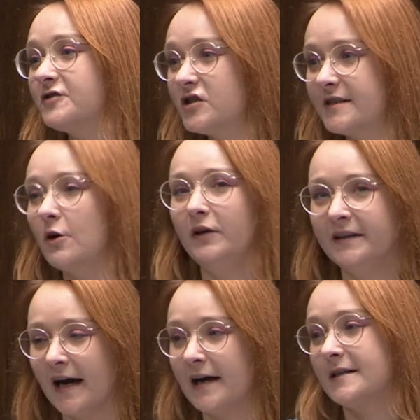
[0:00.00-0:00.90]
wszystko i
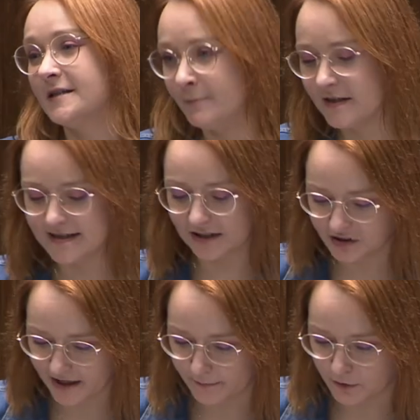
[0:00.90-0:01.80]
tak spryskać
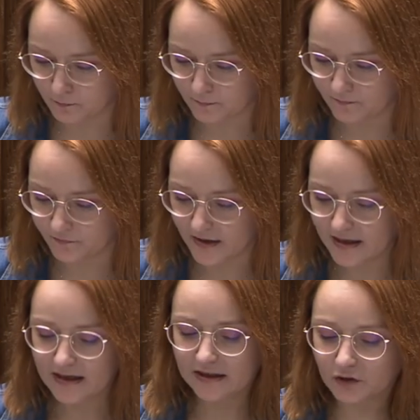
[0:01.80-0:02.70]
chemią.
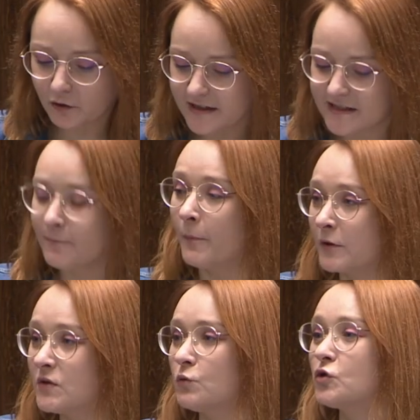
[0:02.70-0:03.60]
To jest po
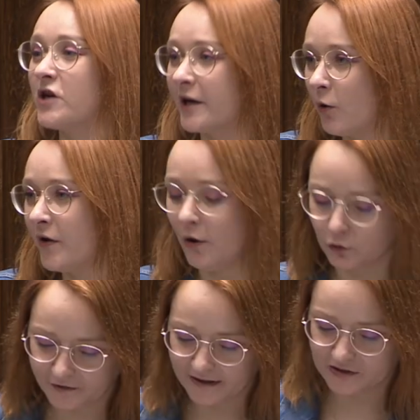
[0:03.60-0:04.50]
prostu szerokie
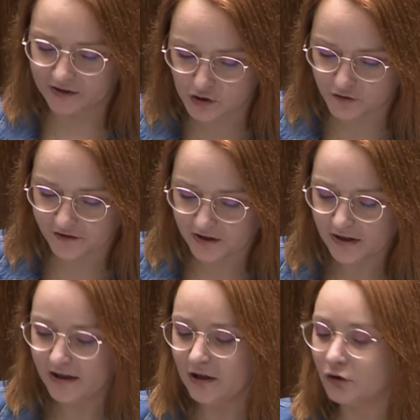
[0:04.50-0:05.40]
otwarcie drzwi
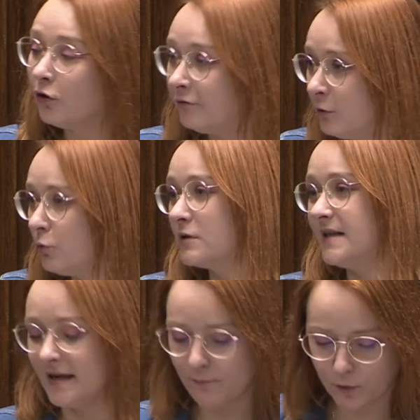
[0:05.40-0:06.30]
do
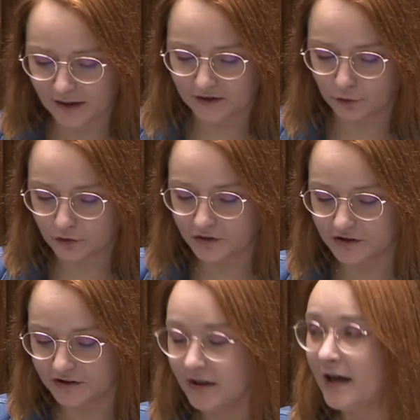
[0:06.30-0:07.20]
wyłudzeń
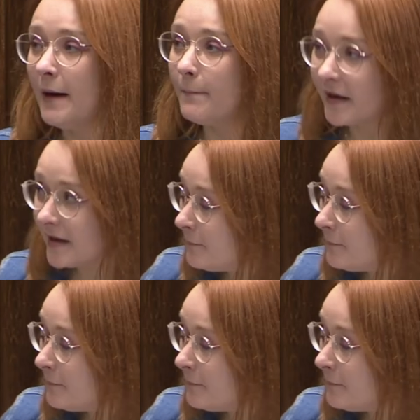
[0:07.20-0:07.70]
płatności. Panie